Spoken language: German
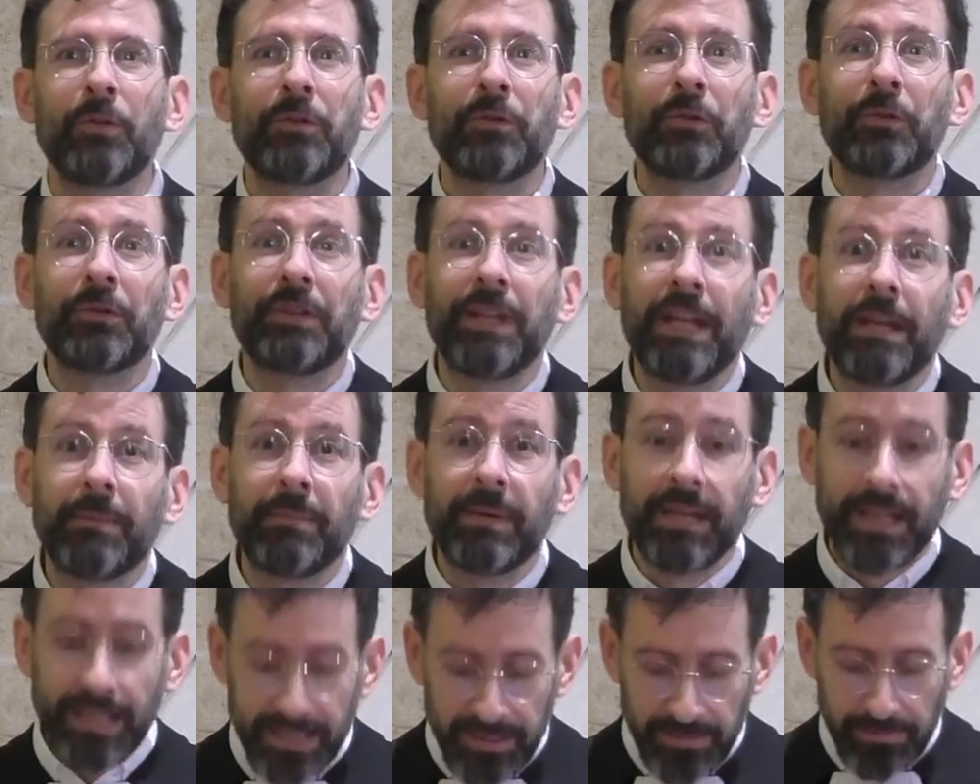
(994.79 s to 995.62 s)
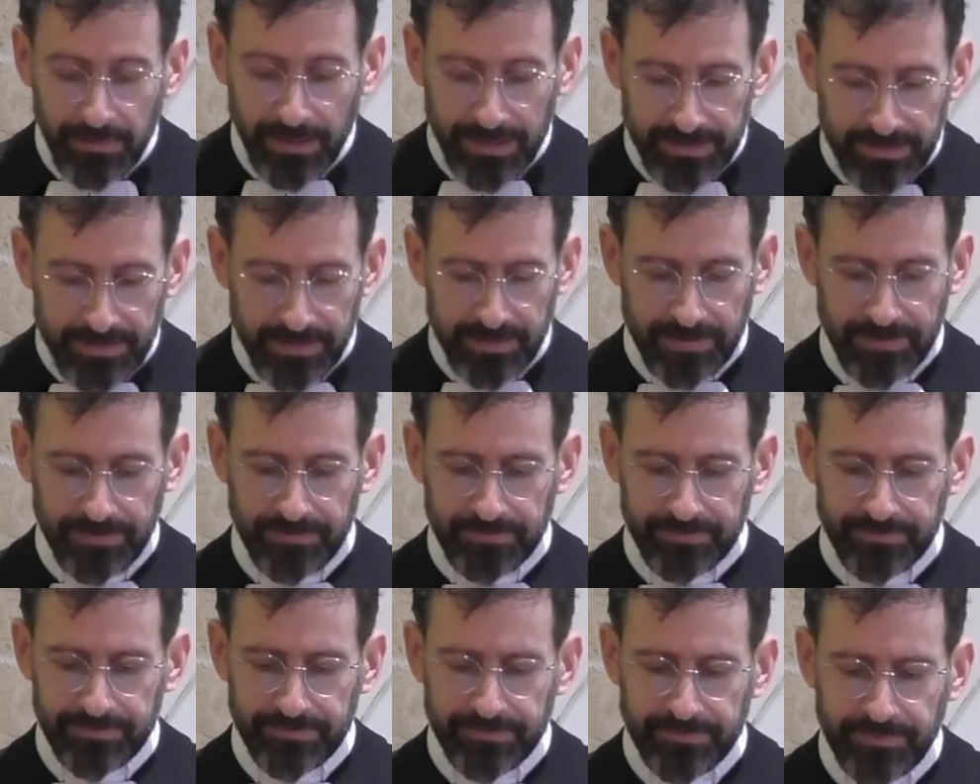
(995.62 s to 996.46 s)
Und so nehme ich
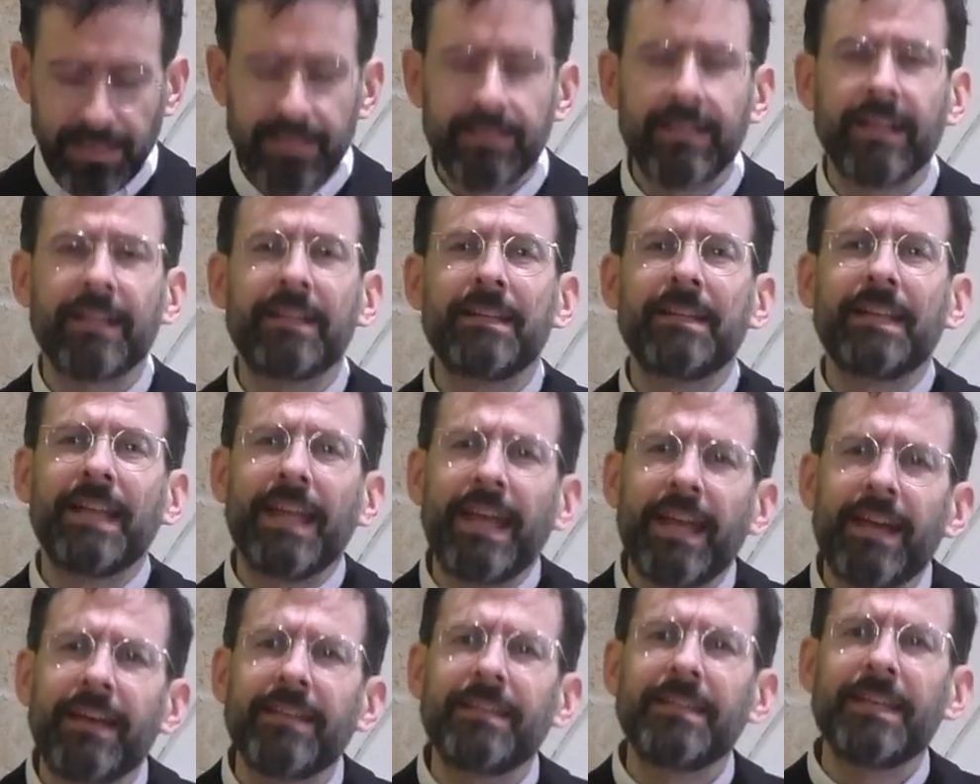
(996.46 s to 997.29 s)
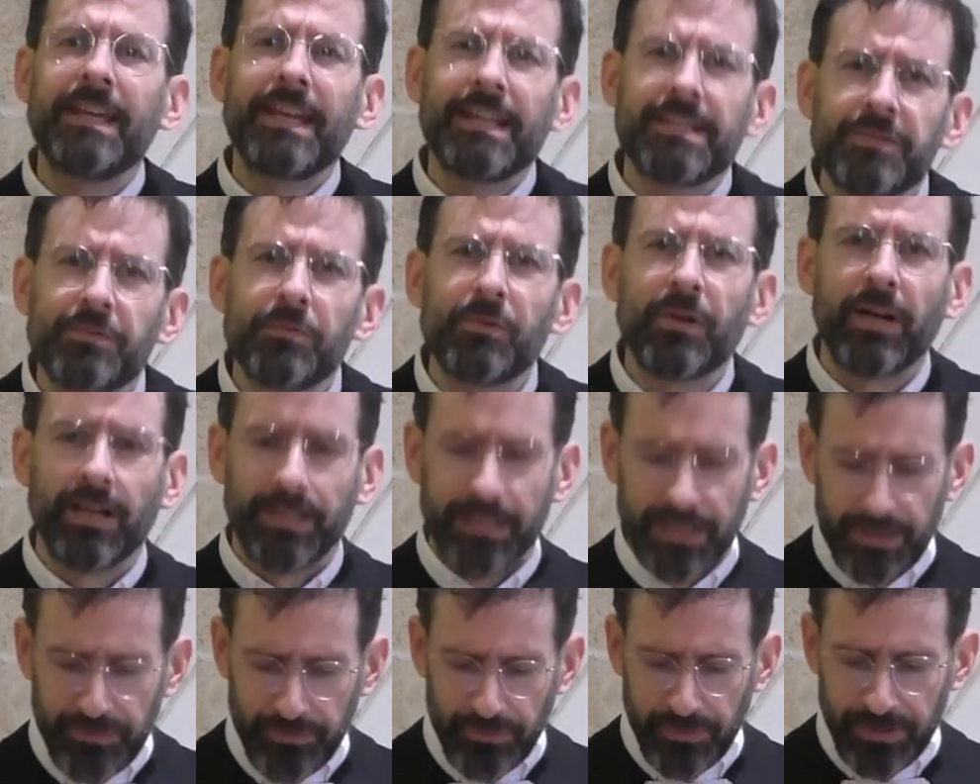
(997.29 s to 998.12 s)
mit, in der Nähe Jesu
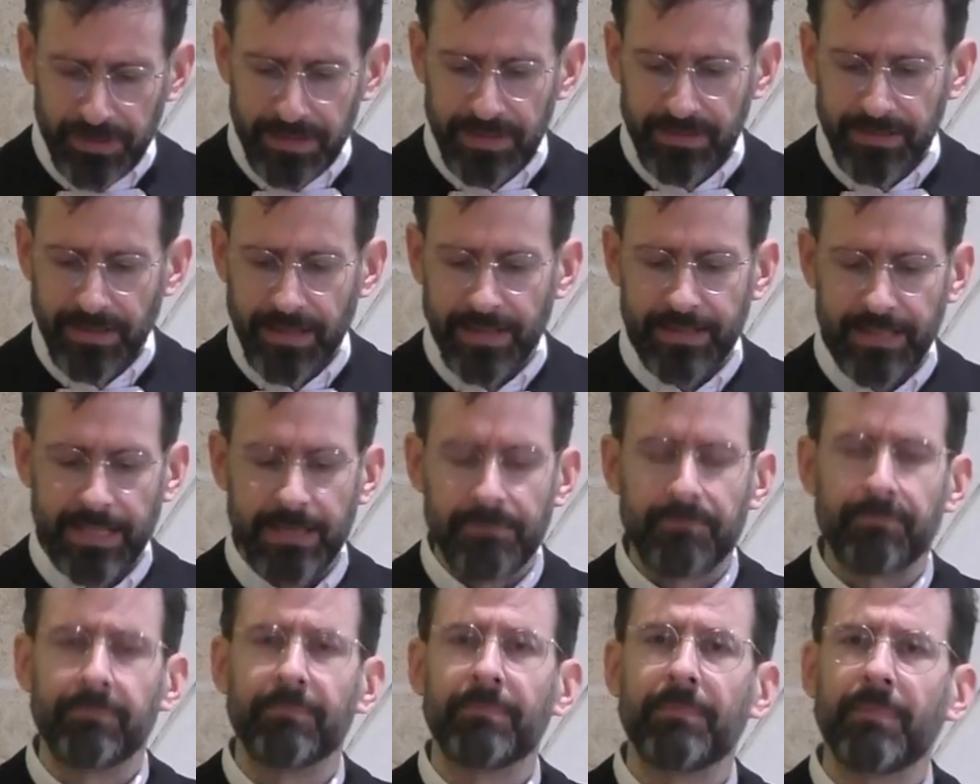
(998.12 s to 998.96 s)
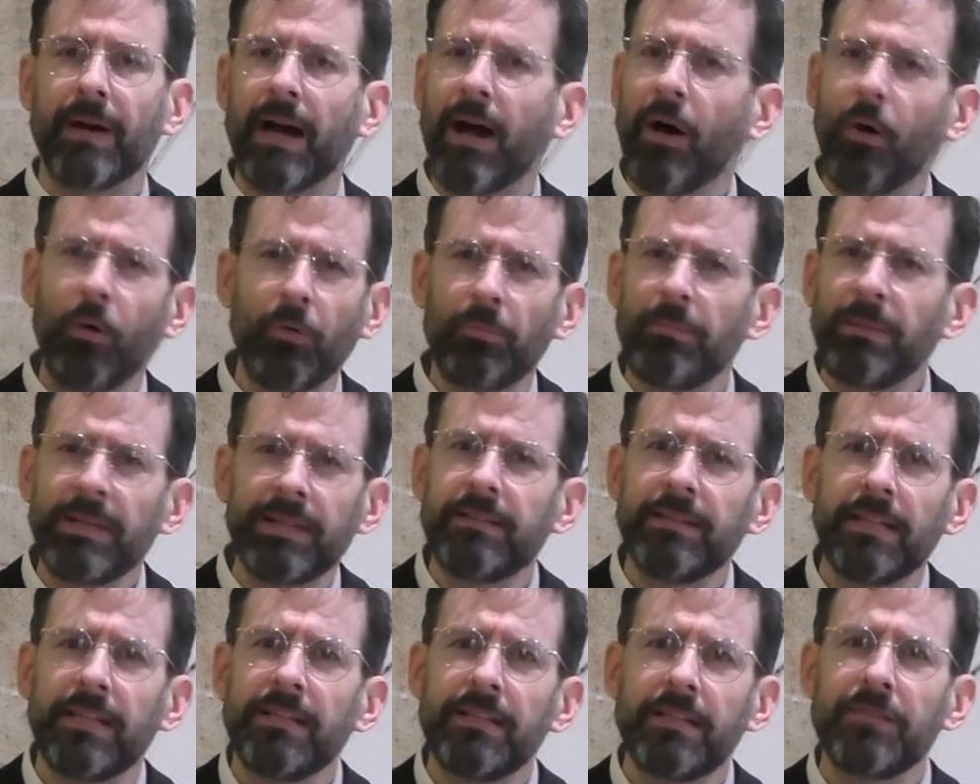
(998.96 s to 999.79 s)
kann ich Frieden erleben, auch
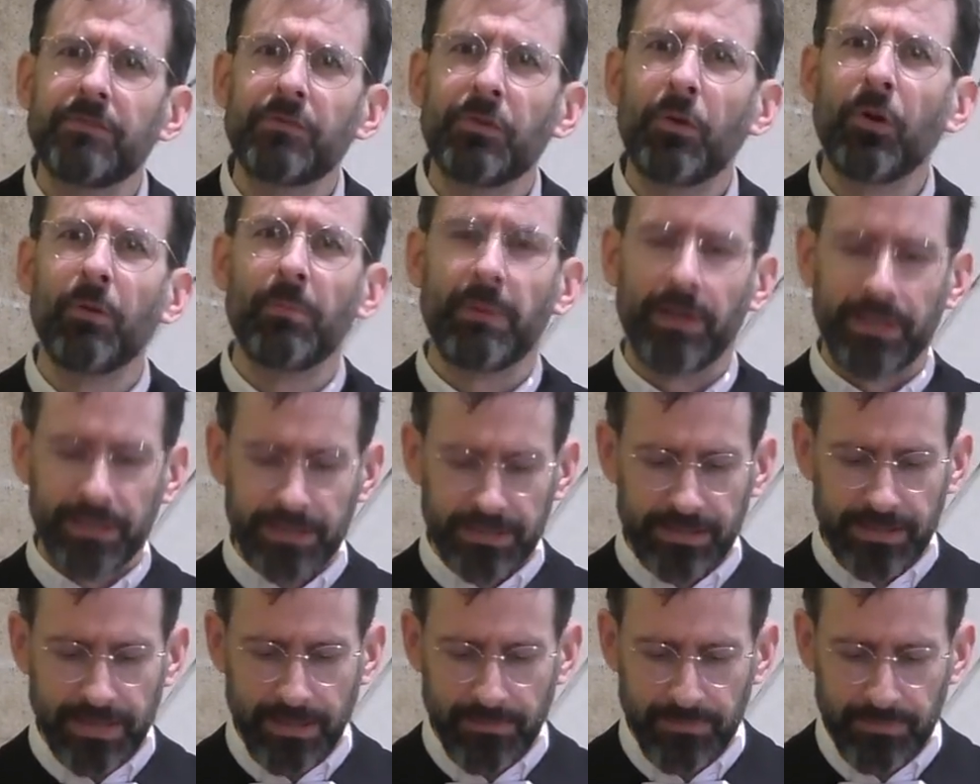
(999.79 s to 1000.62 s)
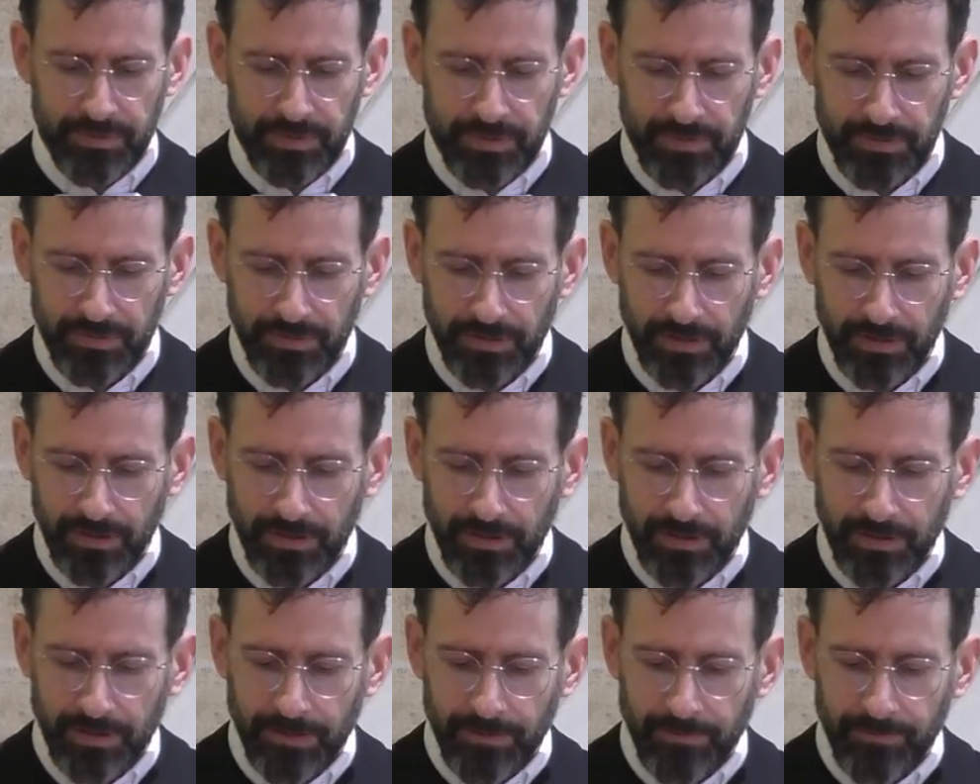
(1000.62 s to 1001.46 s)
mitten in den Trümmer des Lebens.
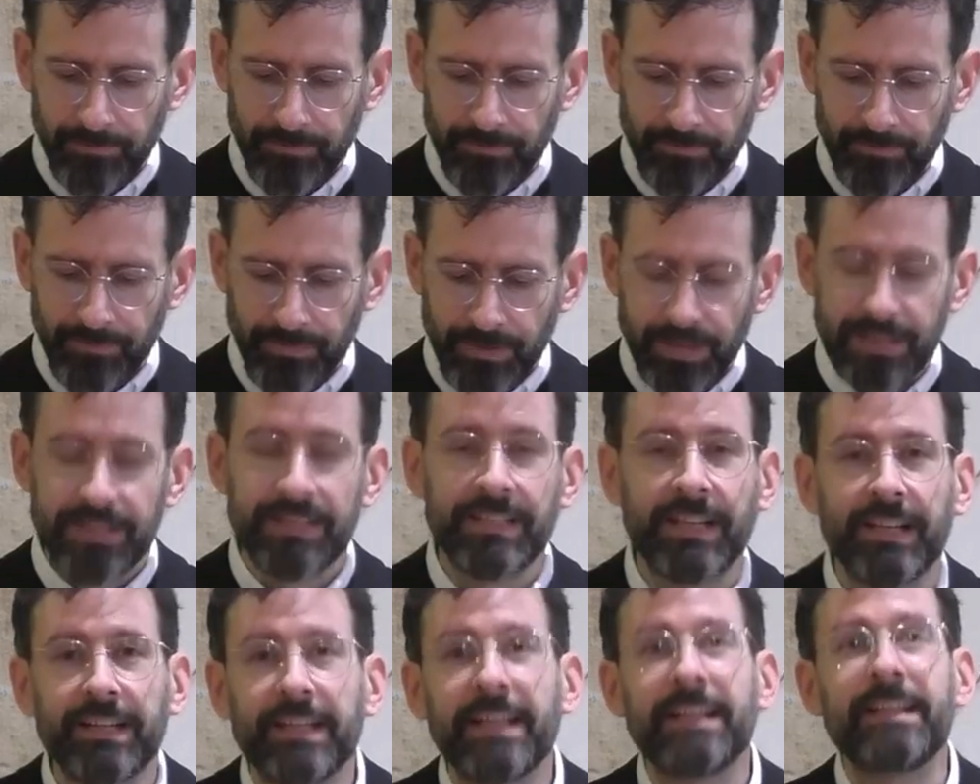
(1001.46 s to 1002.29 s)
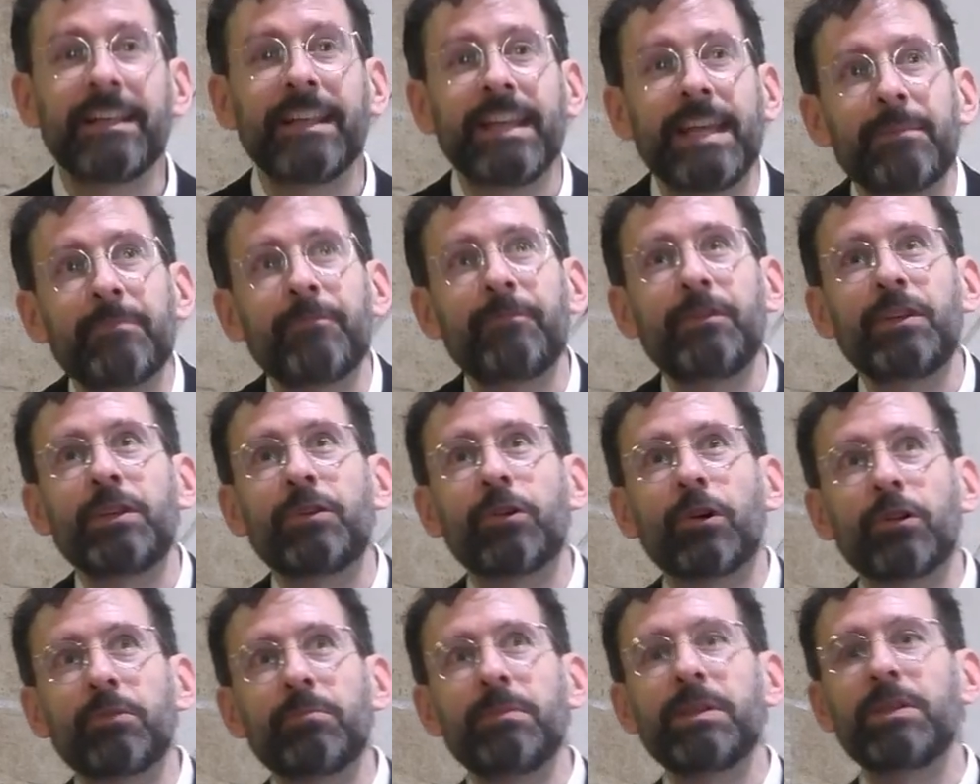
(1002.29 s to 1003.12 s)
Ich kann erleben,
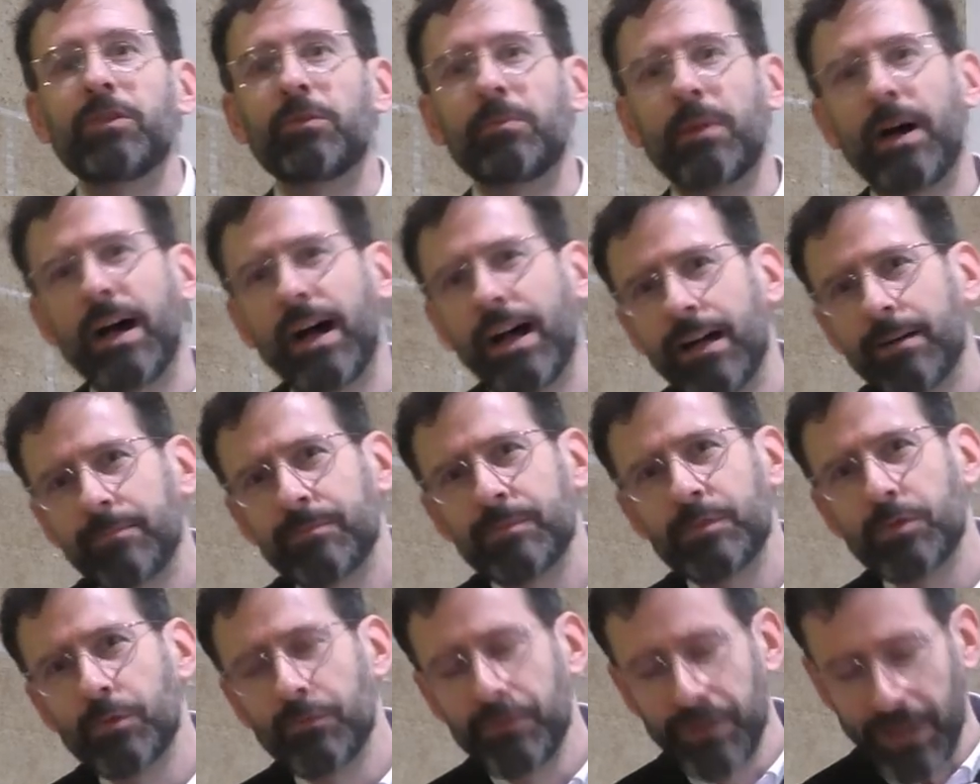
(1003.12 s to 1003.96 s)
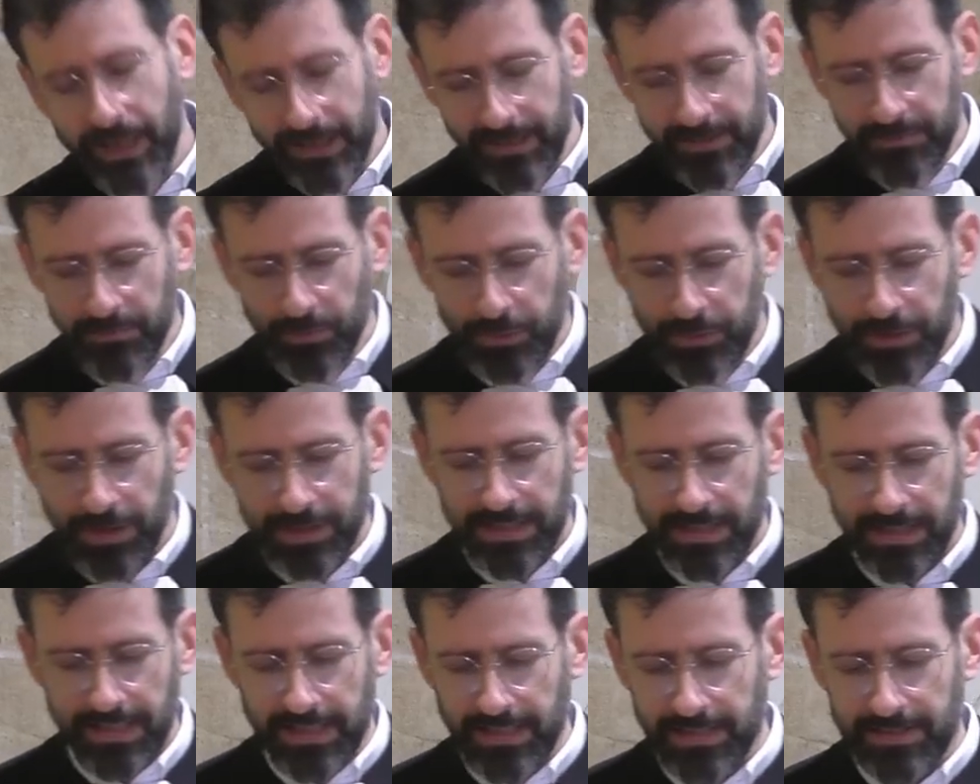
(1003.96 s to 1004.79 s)
wie Gott mich umarmt, so wie eine
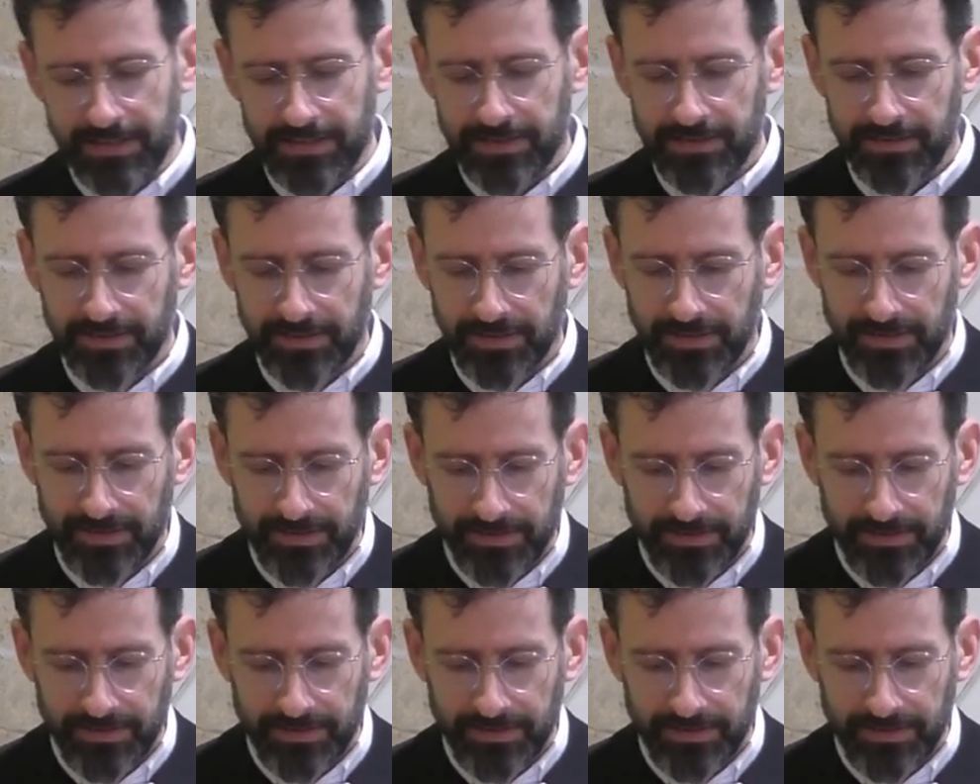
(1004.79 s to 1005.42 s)
Mutter ihr Kind.